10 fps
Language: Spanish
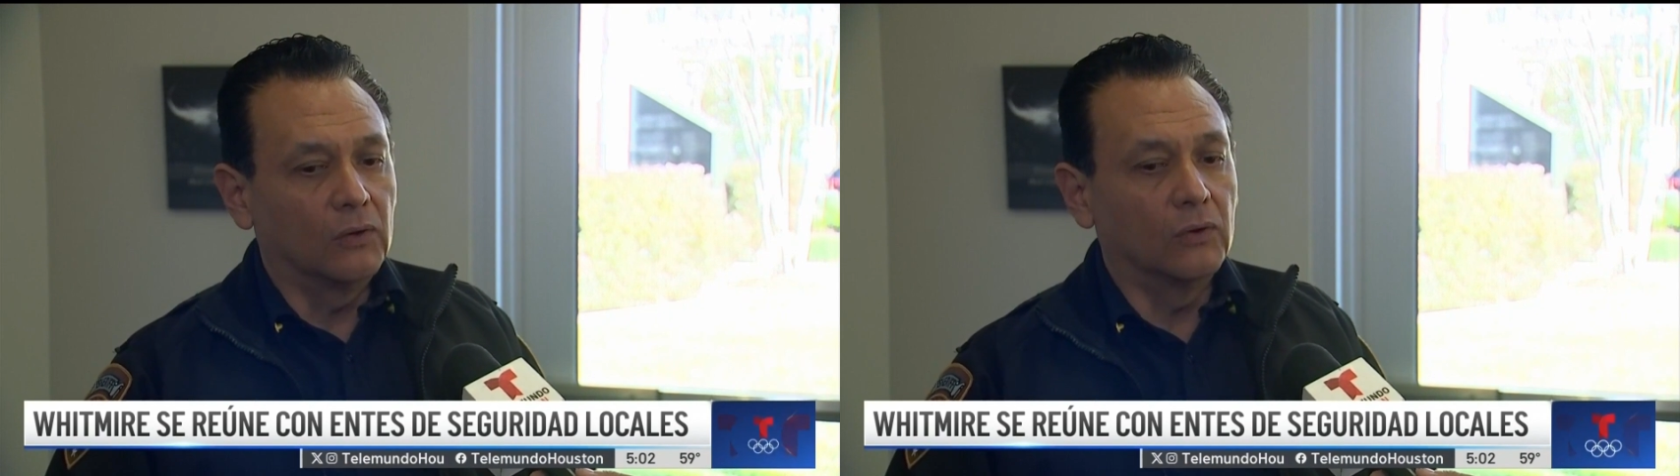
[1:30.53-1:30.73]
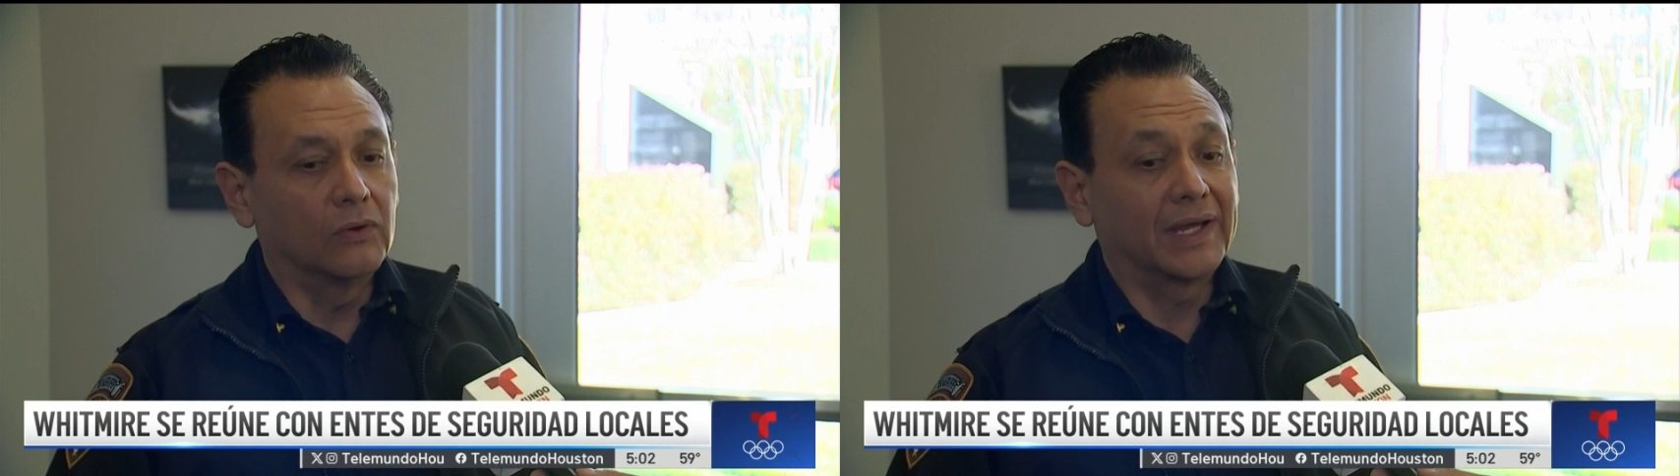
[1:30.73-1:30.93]

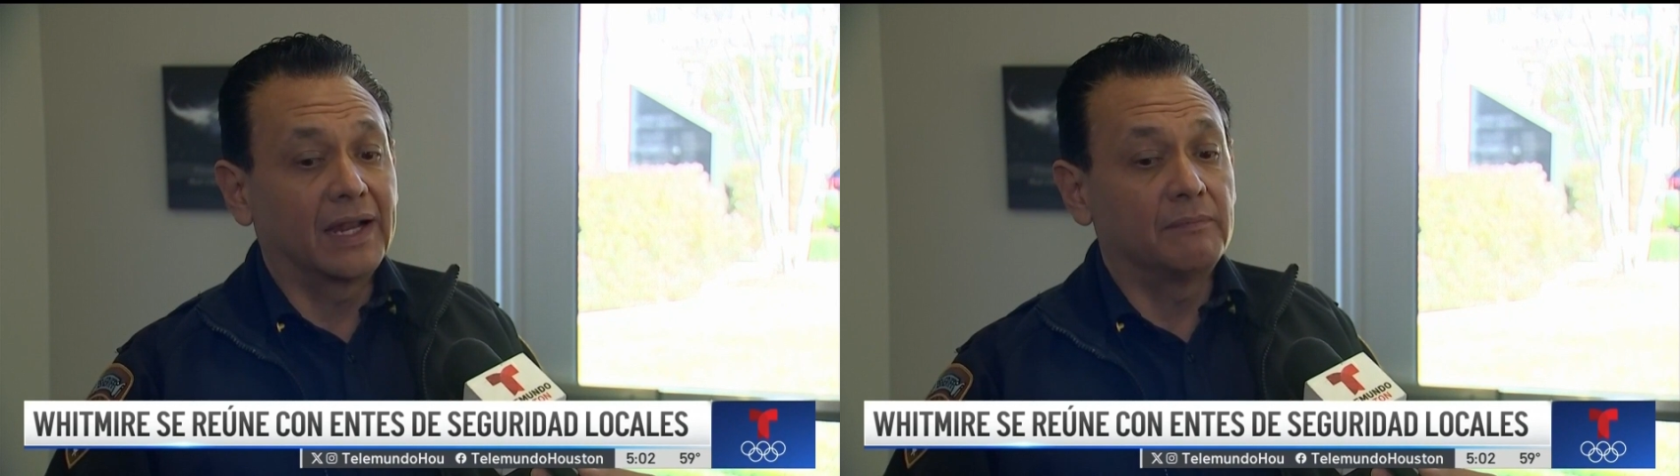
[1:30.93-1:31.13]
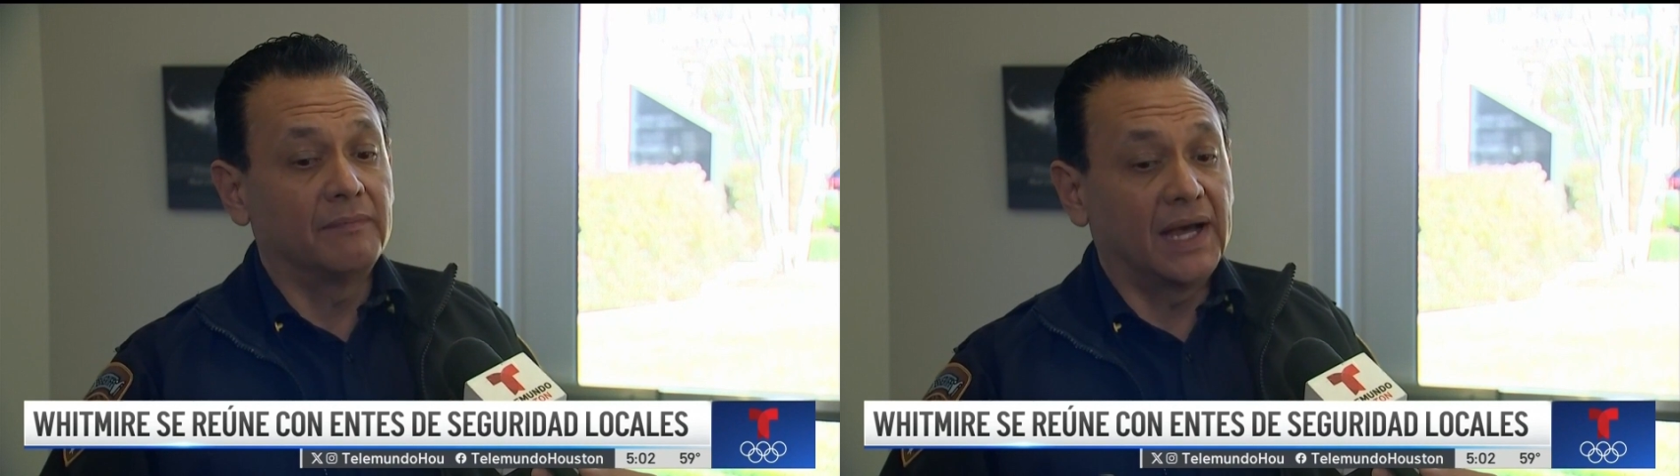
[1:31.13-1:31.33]
o
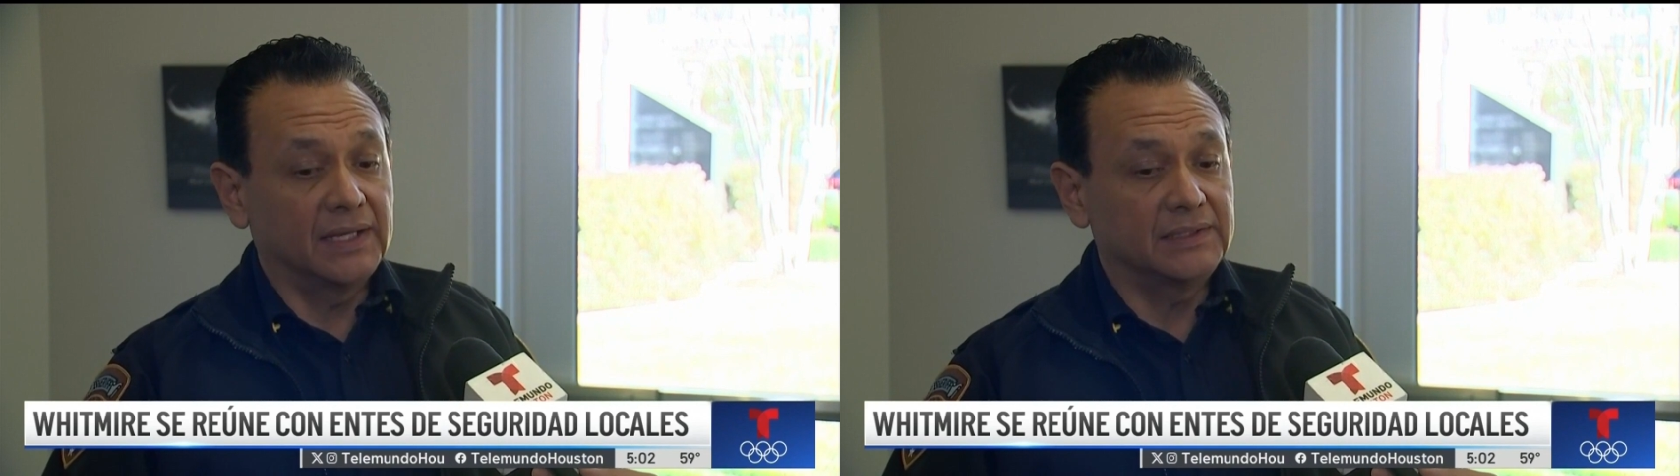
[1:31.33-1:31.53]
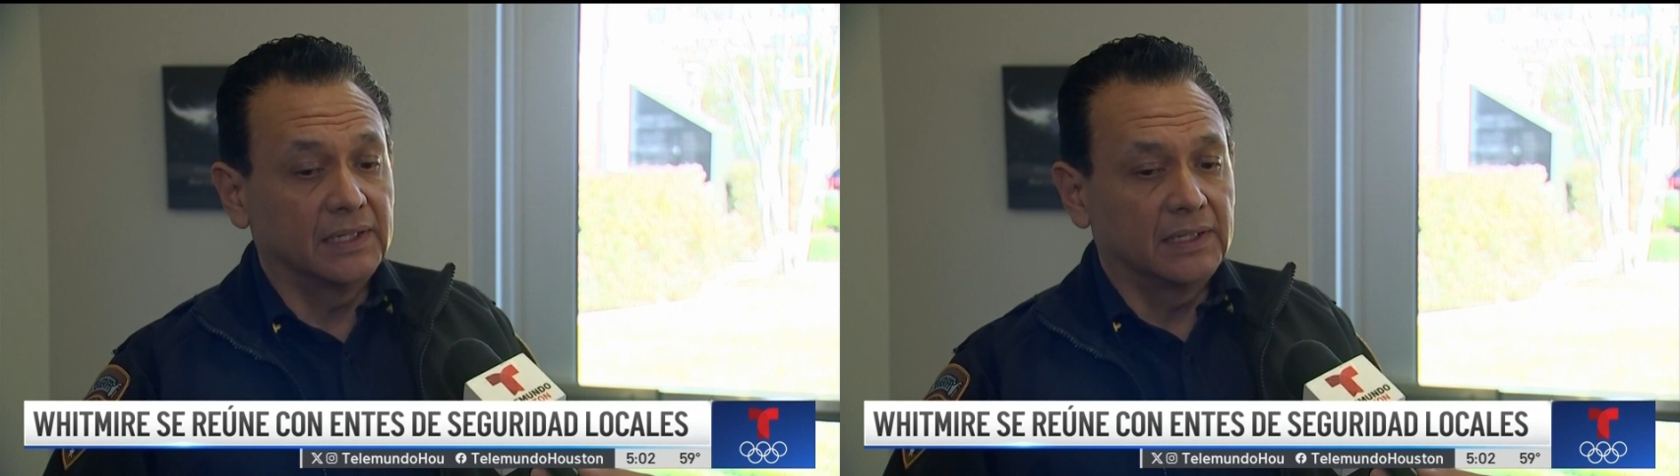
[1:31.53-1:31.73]
crear
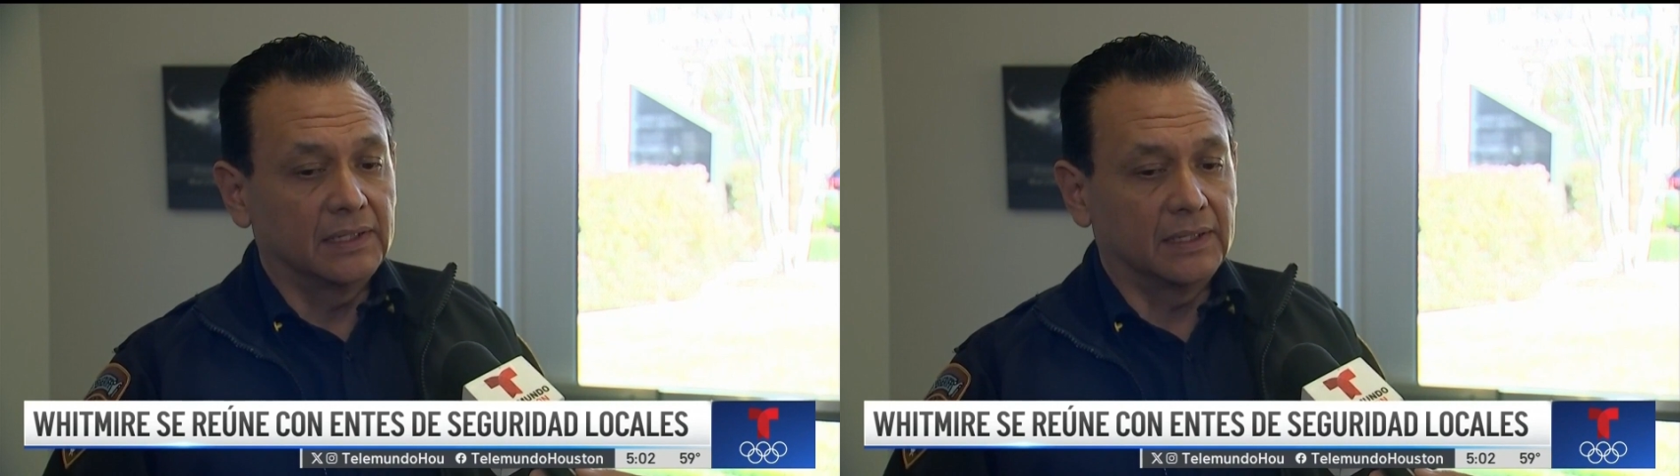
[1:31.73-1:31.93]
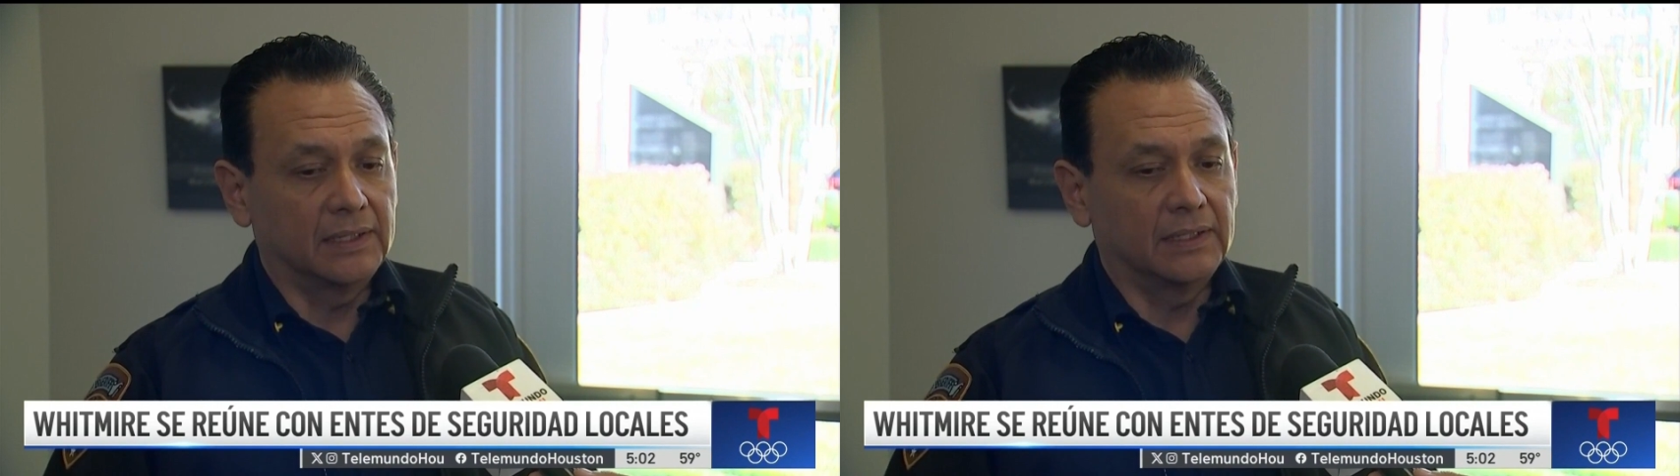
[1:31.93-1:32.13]
más
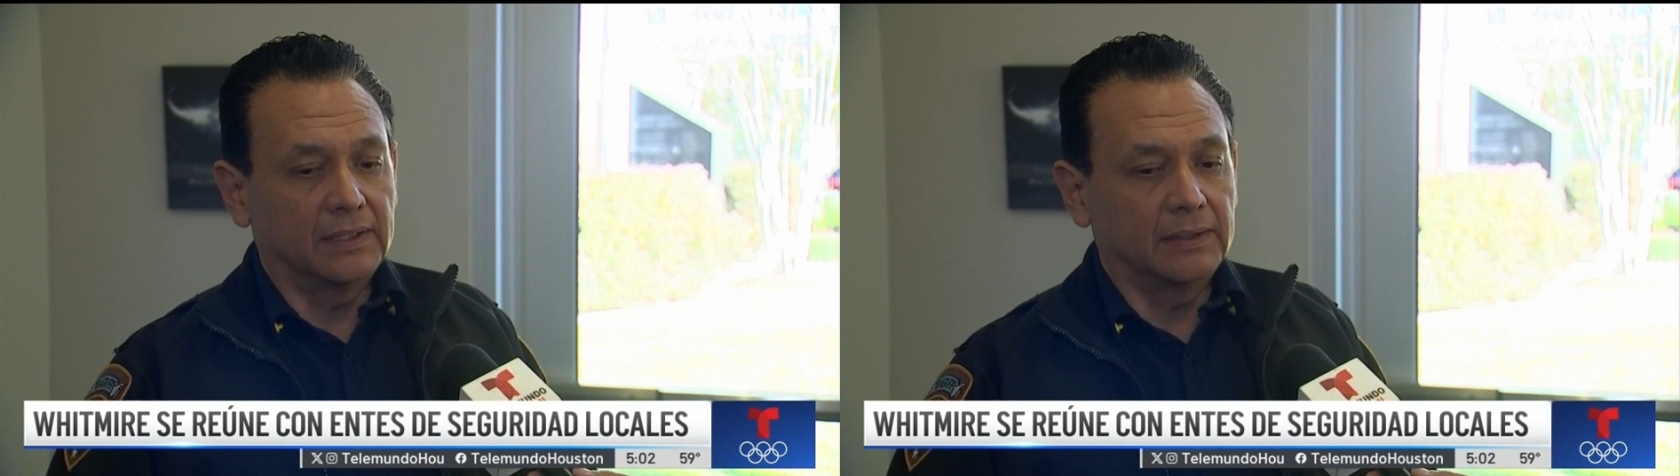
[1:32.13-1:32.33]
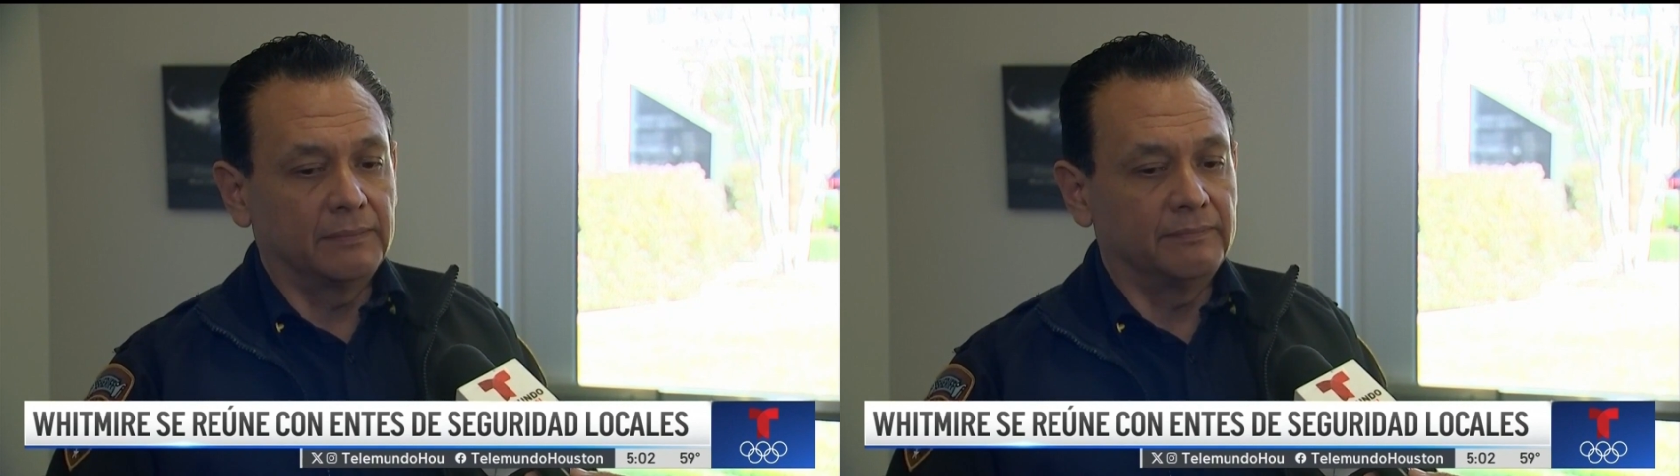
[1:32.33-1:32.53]
Ah,